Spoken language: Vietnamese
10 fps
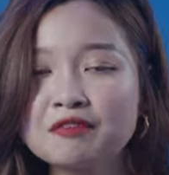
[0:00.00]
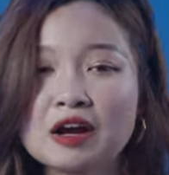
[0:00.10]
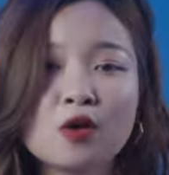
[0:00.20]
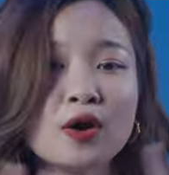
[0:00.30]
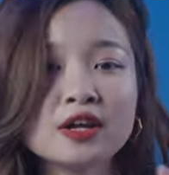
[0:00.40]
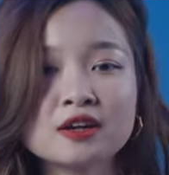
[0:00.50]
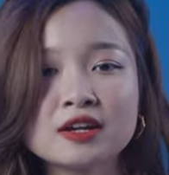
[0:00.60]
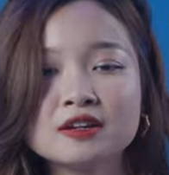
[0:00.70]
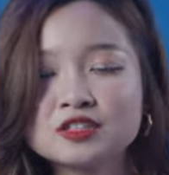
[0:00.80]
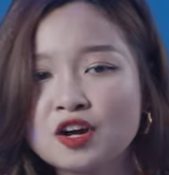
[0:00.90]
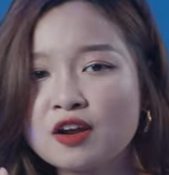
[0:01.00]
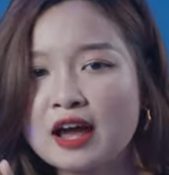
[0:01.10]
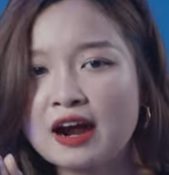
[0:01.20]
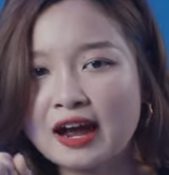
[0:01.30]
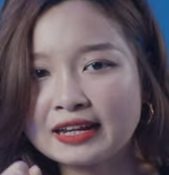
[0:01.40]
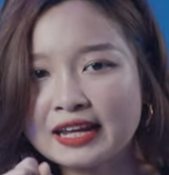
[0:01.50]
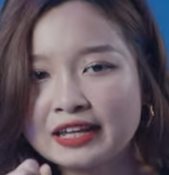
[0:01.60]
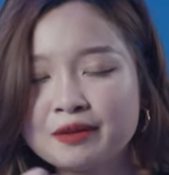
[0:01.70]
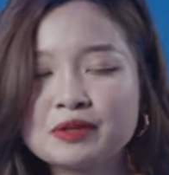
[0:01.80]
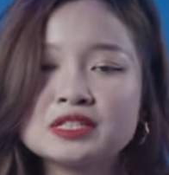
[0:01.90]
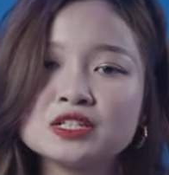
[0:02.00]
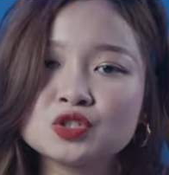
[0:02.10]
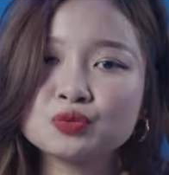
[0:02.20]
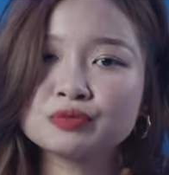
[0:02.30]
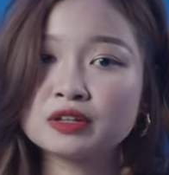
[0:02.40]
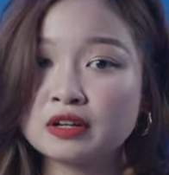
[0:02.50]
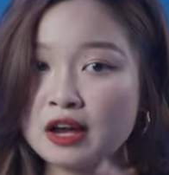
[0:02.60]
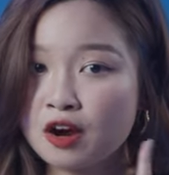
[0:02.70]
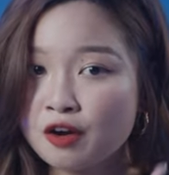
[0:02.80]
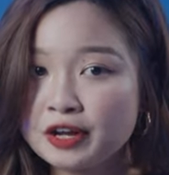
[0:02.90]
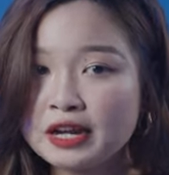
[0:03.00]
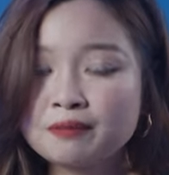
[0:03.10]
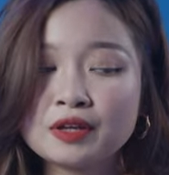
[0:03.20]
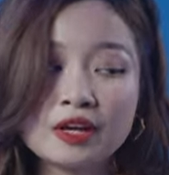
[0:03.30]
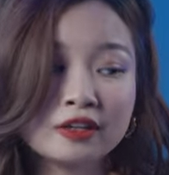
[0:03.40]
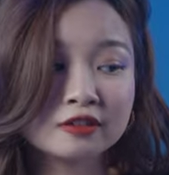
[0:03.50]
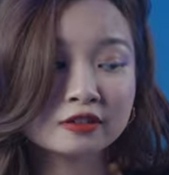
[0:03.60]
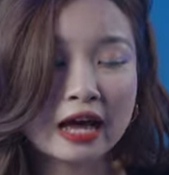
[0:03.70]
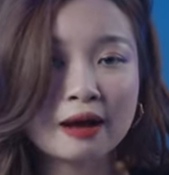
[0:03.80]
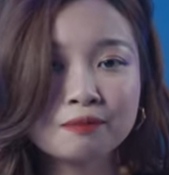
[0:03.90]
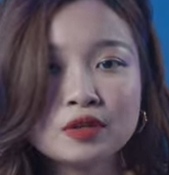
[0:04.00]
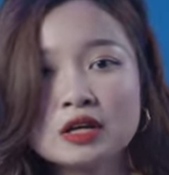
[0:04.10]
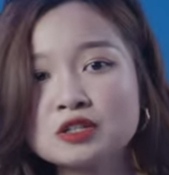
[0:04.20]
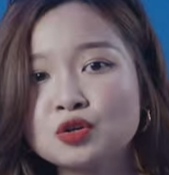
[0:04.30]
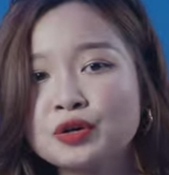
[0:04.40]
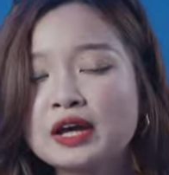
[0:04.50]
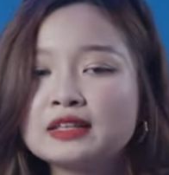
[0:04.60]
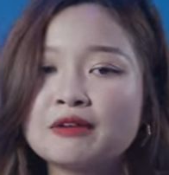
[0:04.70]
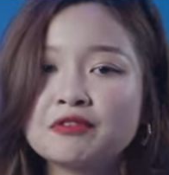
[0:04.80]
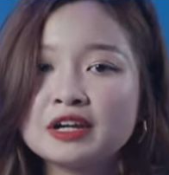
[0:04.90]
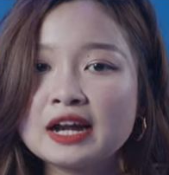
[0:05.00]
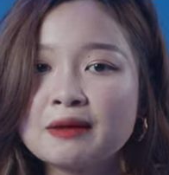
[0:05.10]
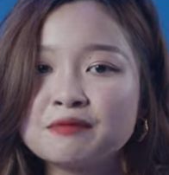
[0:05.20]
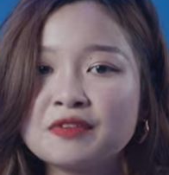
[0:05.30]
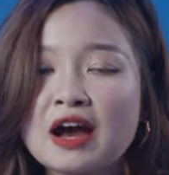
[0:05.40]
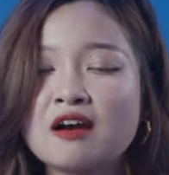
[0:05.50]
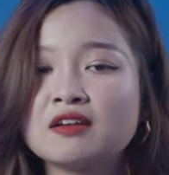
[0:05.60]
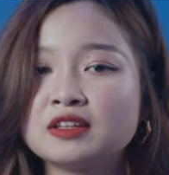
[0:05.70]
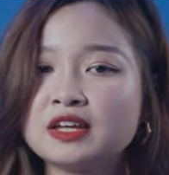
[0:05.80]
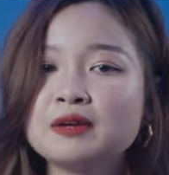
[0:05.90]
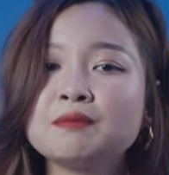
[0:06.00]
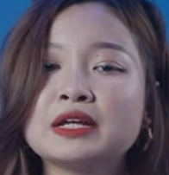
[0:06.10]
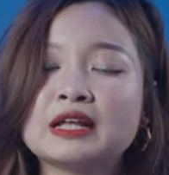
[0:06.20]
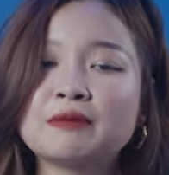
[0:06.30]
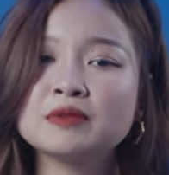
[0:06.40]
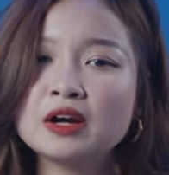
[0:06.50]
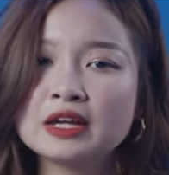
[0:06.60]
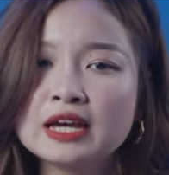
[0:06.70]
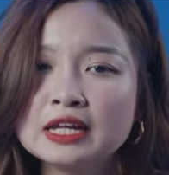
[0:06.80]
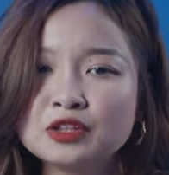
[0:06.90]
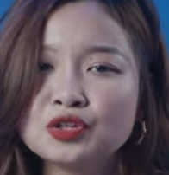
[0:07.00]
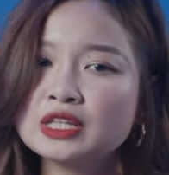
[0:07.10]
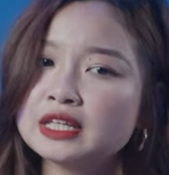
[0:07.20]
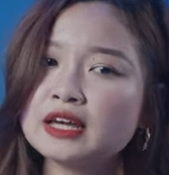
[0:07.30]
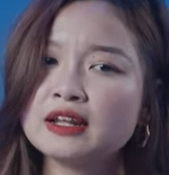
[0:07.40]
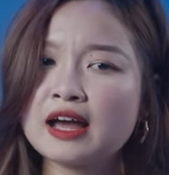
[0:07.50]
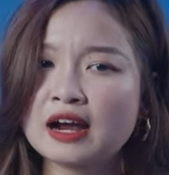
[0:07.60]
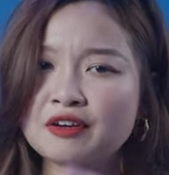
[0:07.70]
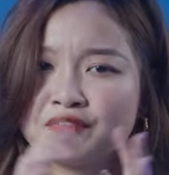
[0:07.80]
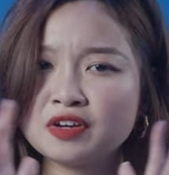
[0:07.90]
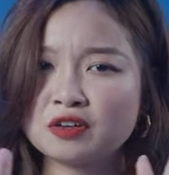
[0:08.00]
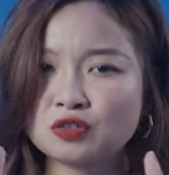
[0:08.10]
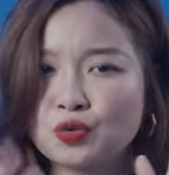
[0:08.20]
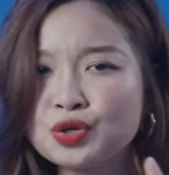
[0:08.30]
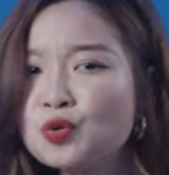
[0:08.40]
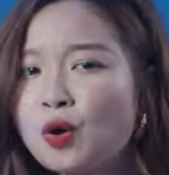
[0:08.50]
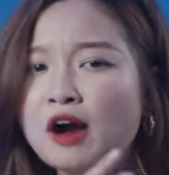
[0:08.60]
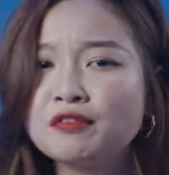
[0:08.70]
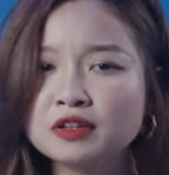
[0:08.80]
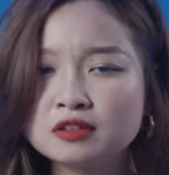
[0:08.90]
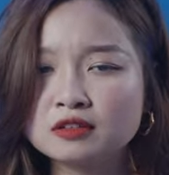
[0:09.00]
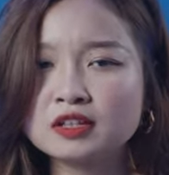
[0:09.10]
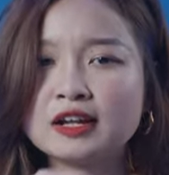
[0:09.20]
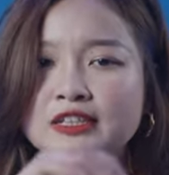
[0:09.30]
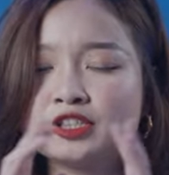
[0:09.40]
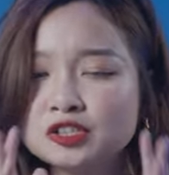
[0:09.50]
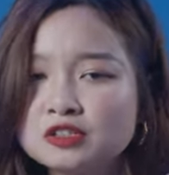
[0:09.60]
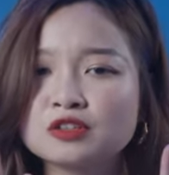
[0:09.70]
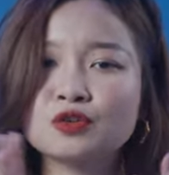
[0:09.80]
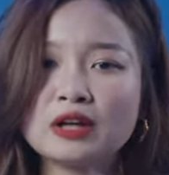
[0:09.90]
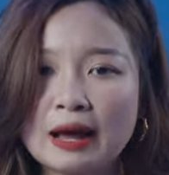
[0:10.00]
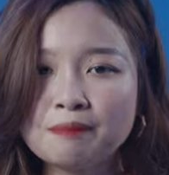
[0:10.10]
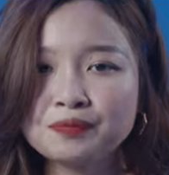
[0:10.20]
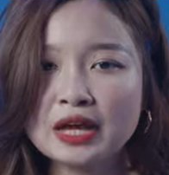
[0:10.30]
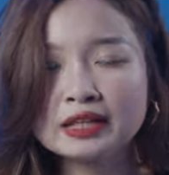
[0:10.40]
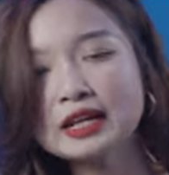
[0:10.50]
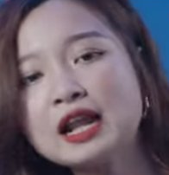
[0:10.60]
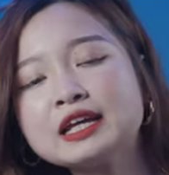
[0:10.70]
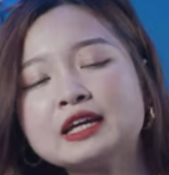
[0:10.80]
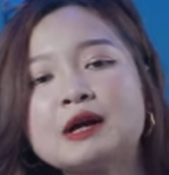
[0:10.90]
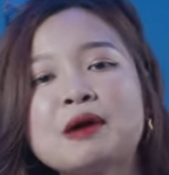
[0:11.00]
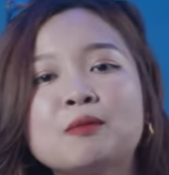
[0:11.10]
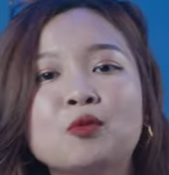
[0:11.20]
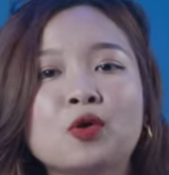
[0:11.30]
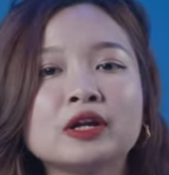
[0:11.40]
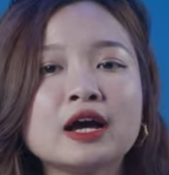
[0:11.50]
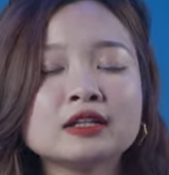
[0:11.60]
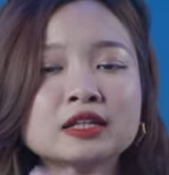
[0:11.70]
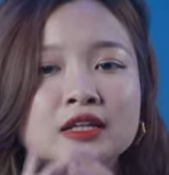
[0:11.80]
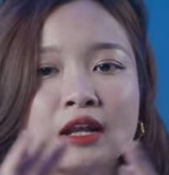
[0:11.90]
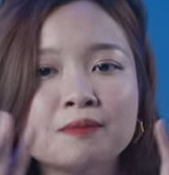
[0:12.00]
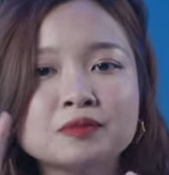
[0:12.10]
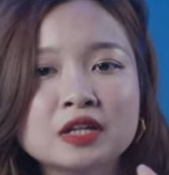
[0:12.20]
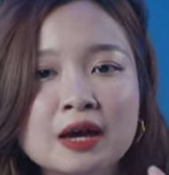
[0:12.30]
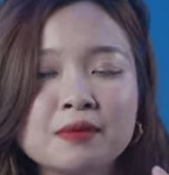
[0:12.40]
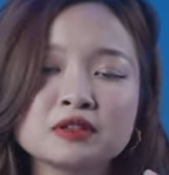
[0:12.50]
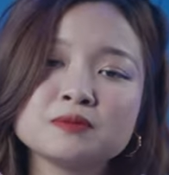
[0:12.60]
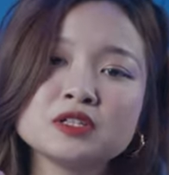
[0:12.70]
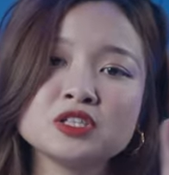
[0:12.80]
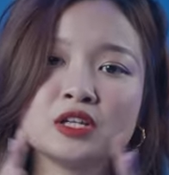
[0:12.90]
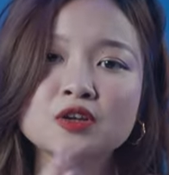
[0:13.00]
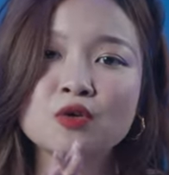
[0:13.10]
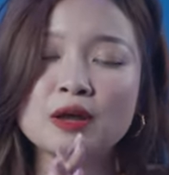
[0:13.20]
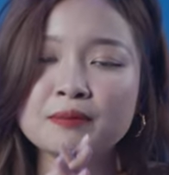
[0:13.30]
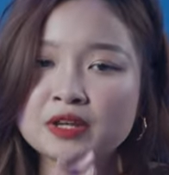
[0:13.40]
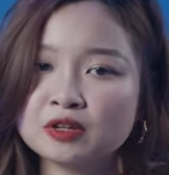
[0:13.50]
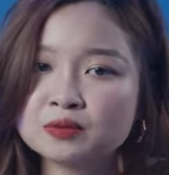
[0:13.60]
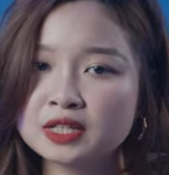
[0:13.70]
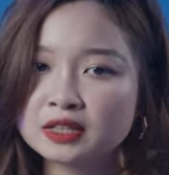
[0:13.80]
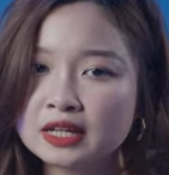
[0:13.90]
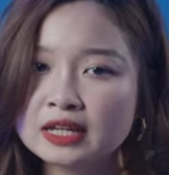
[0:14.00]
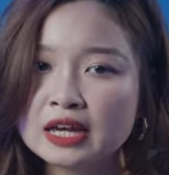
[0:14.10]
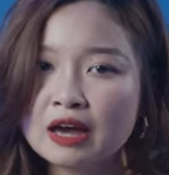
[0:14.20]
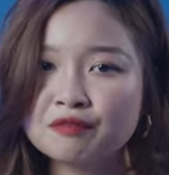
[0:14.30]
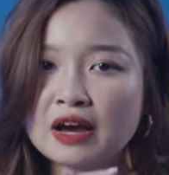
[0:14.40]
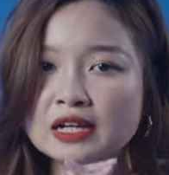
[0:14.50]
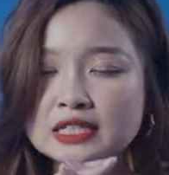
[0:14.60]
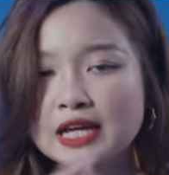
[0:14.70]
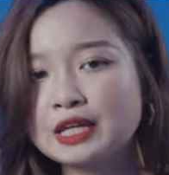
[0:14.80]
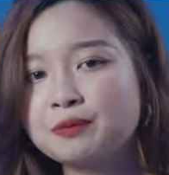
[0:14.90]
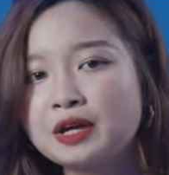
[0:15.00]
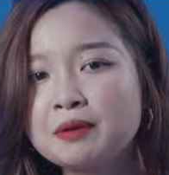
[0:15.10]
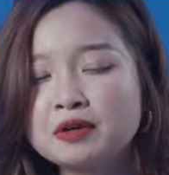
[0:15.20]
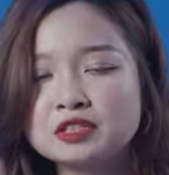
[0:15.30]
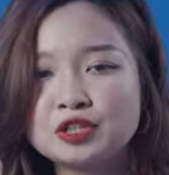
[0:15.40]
Và cấu hình ở đây được cho là khá nhẹ khi mà chỉ dùng tới là Core i5 thế hệ thứ 8 Rồi 8GB RAM và GTX 780 Tuy nhiên là cái việc tối ưu hóa phần cứng thì lại chưa được tốt lắm Thế là khi các bạn muốn à, thiết lập game ở mức chế độ là medium setting Và trải nghiệm game ở